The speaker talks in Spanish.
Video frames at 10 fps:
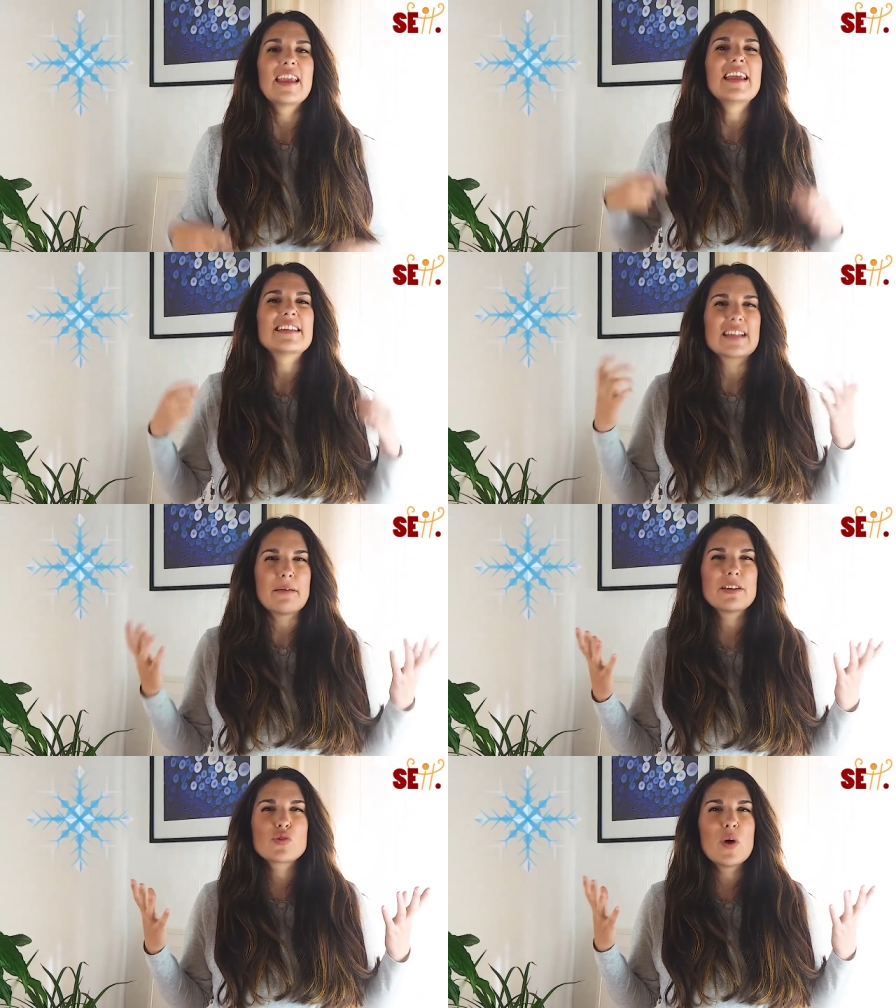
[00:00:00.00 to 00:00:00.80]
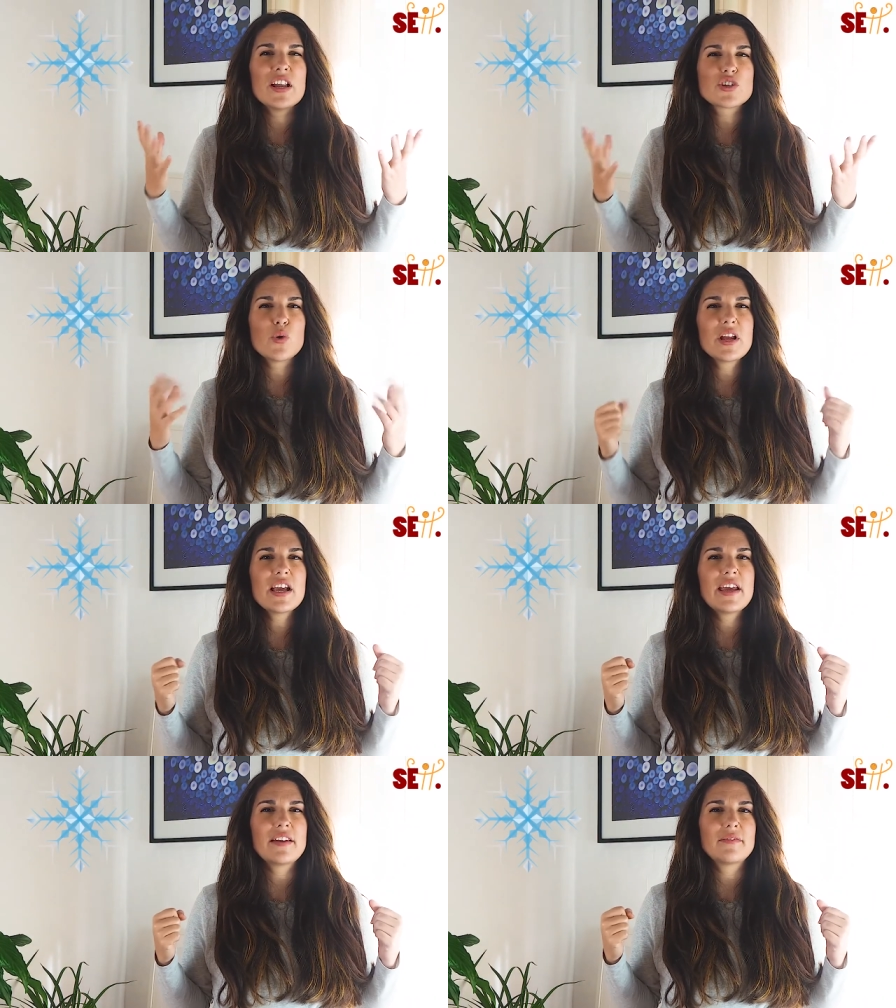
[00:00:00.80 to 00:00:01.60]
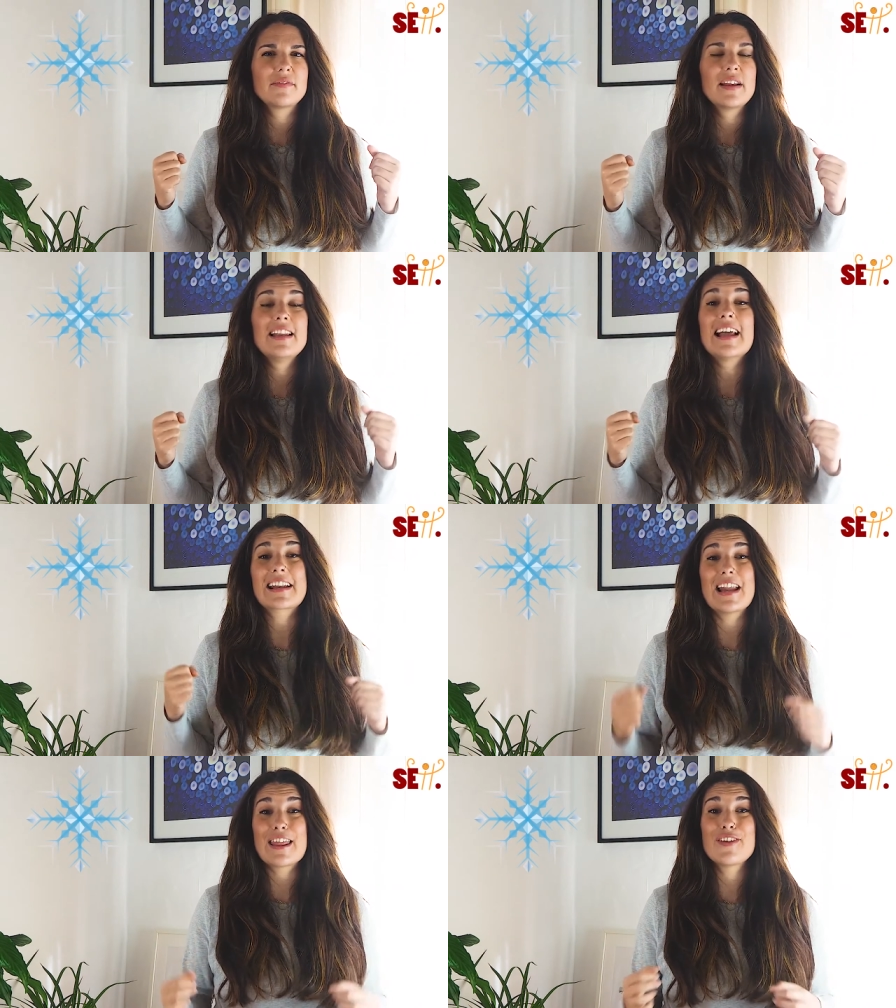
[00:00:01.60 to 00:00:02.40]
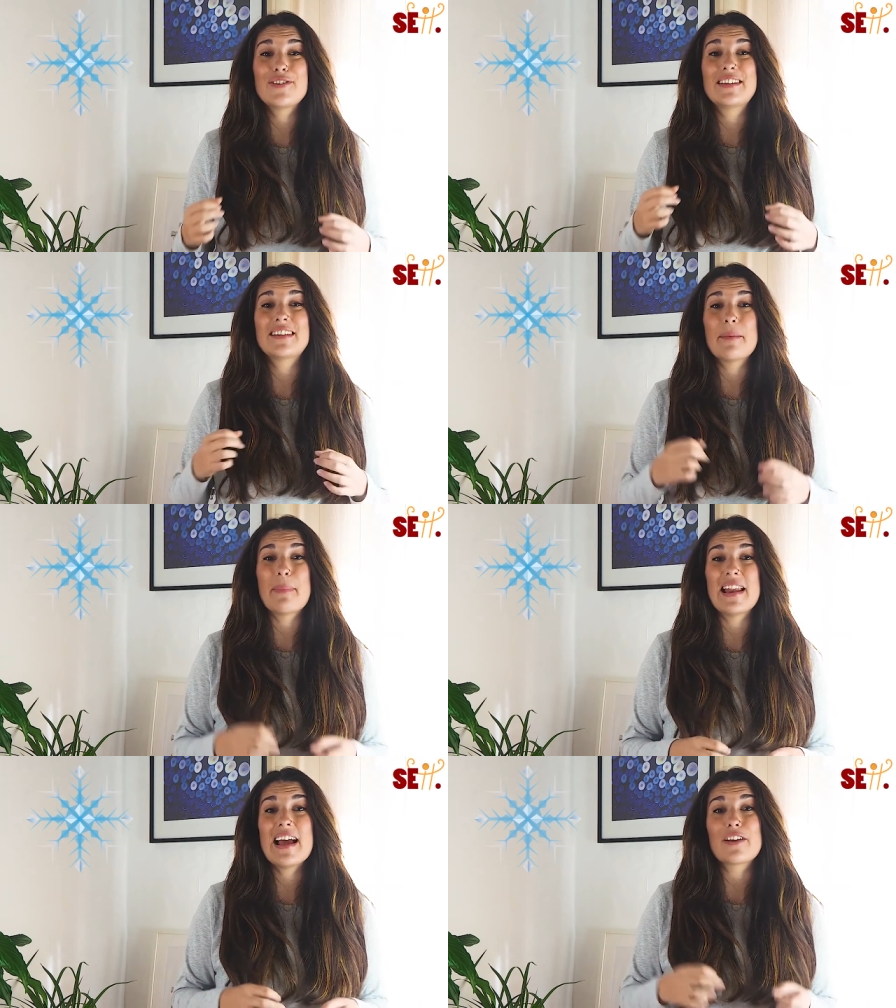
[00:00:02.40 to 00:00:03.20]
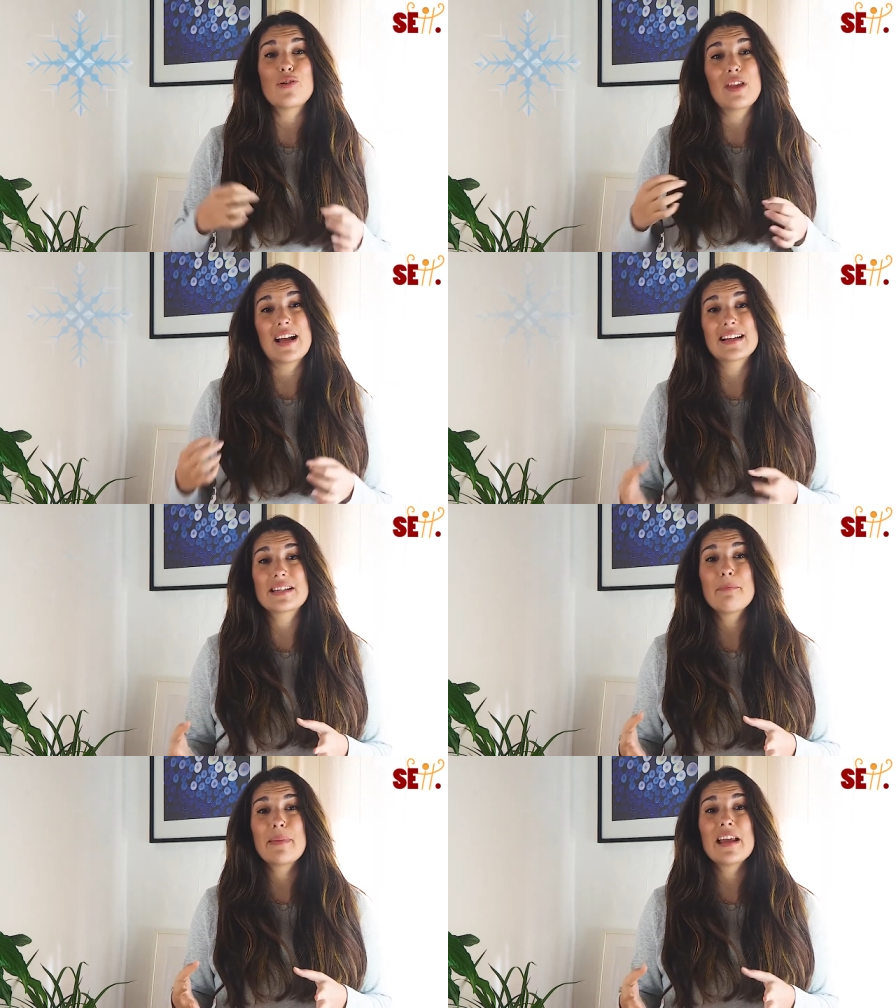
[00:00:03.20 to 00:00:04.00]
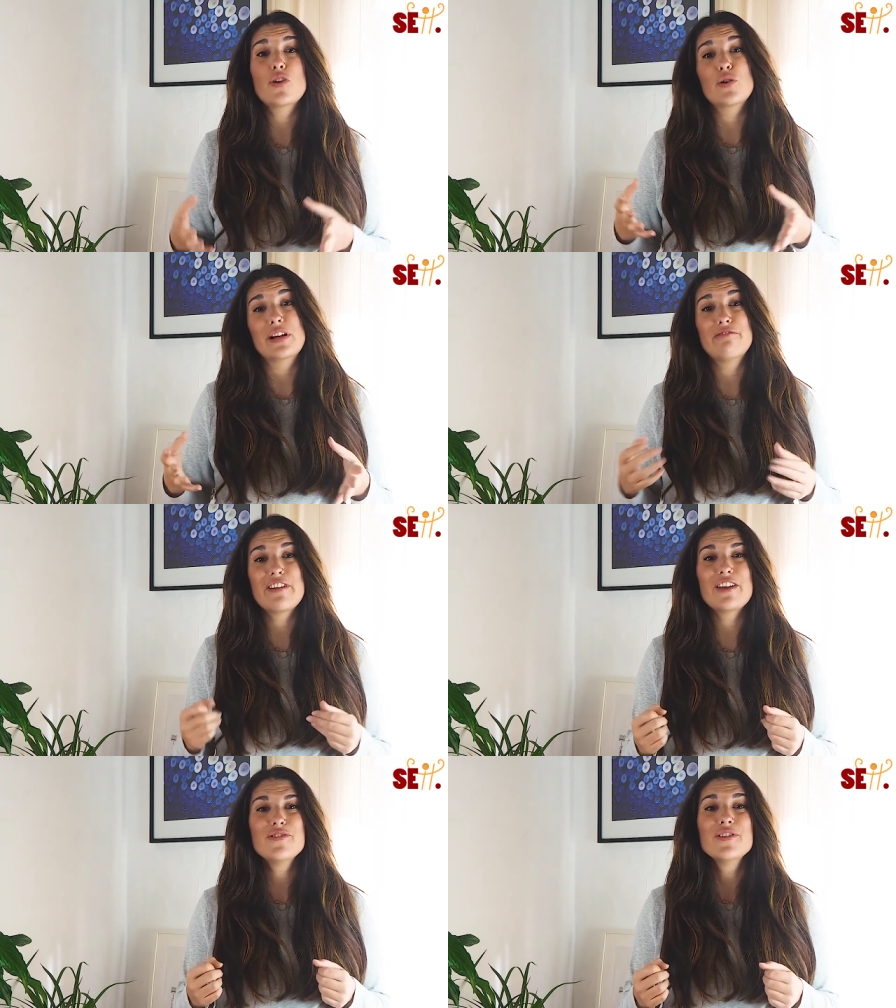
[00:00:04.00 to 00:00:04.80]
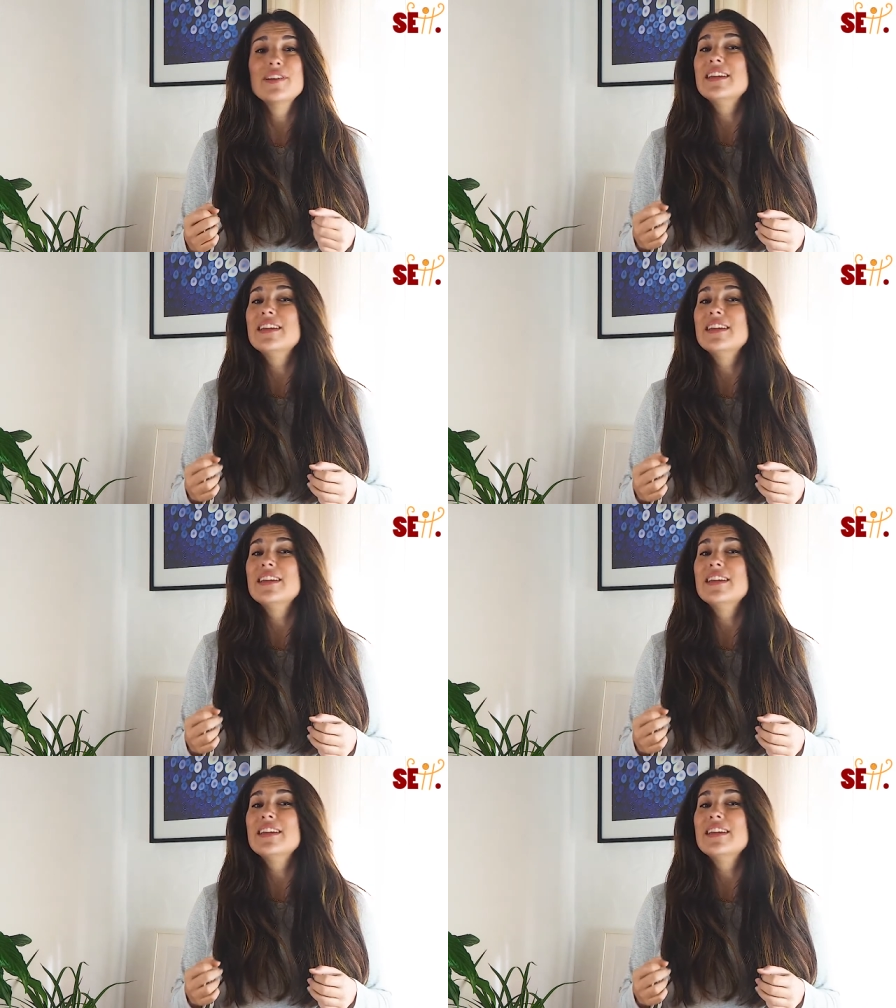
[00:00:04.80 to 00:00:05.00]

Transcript: ¿Y sabes cuál es su origen? La relación entre pelar o dejar sin piel con el frío